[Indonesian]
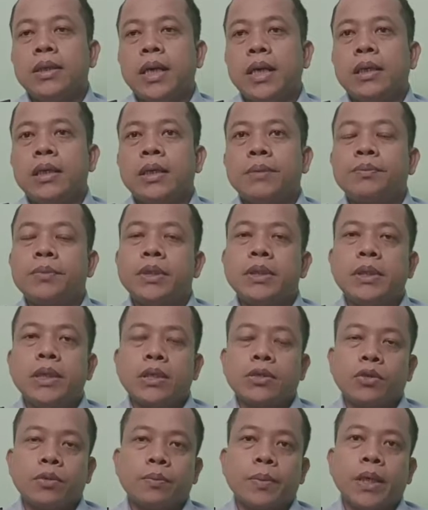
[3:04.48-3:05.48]
dianggap
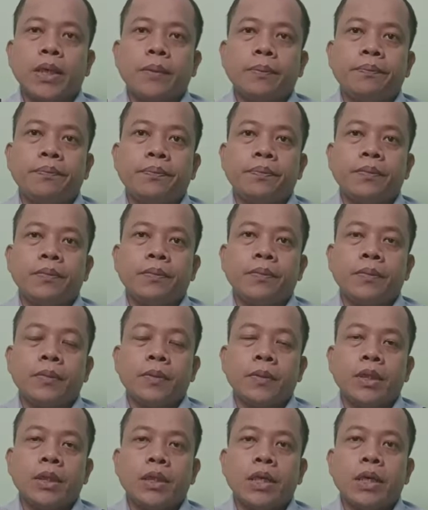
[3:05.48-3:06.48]
tidak sopan,
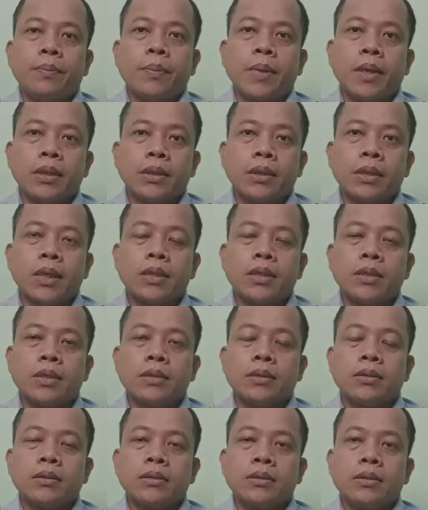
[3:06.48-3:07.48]
tidak
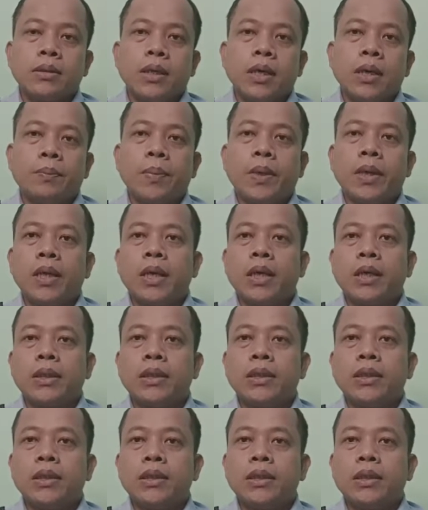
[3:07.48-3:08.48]
pantas,
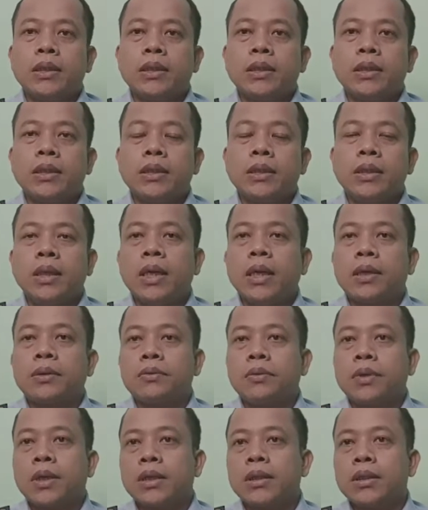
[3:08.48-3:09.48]
apalagi
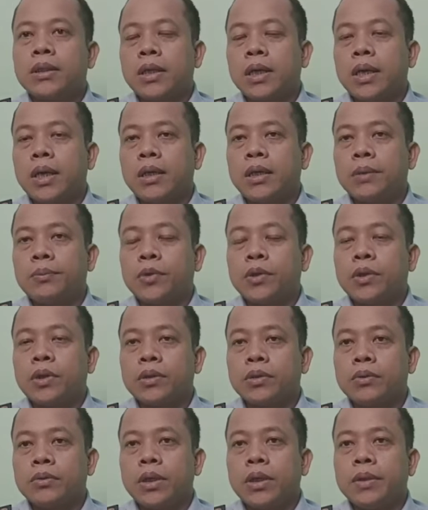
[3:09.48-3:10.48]
dilakukan terhadap
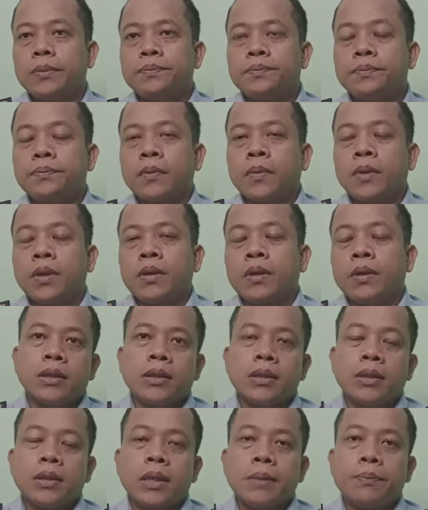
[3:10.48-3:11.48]
orang tua.
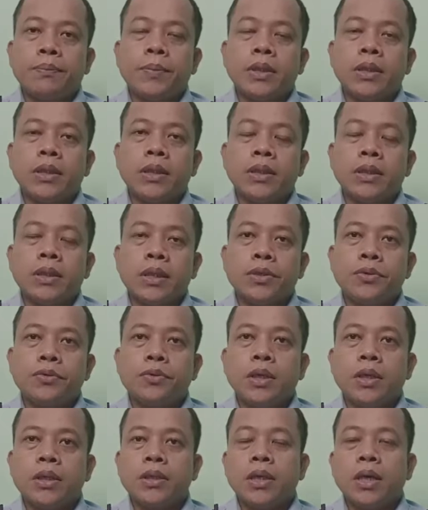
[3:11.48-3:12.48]
Tapi kita
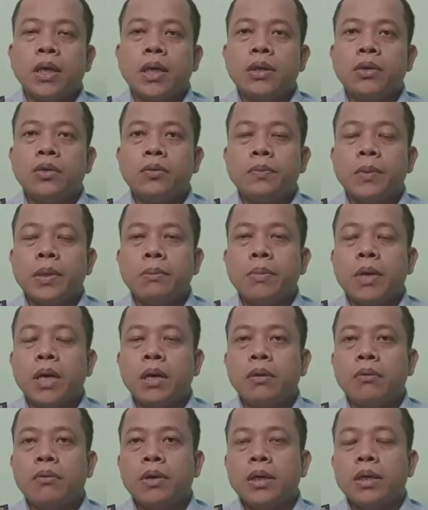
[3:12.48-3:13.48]
juga jangan lupa
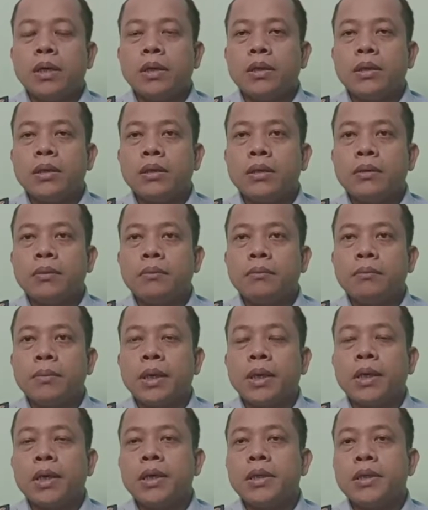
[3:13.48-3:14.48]
bahwa
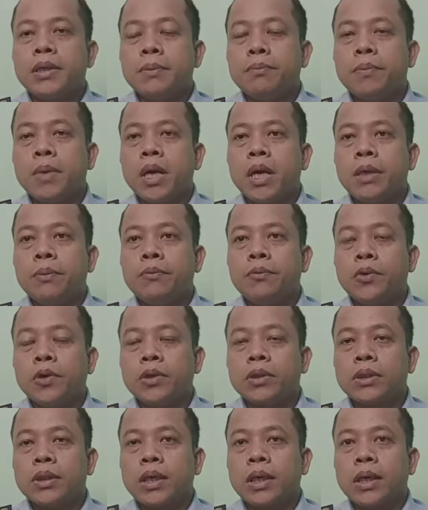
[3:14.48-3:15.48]
marahnya Baim
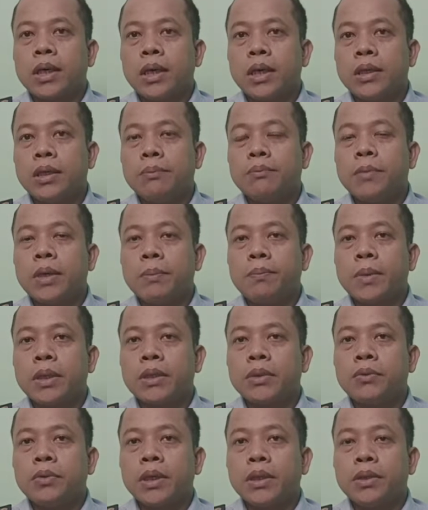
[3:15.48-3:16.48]
Wong terhadap
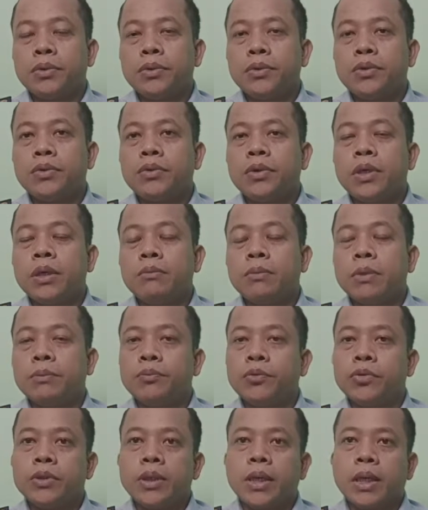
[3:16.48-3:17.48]
bapak tua itu juga
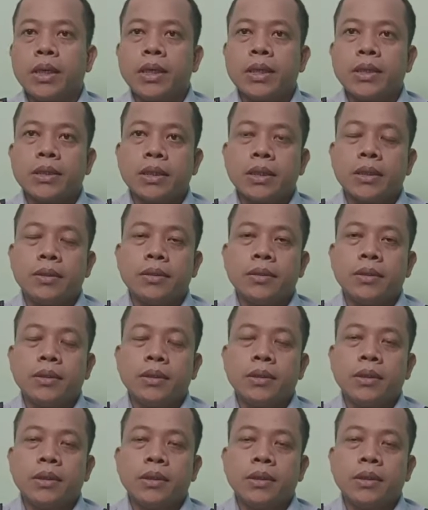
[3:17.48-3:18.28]
mempunyai alasan.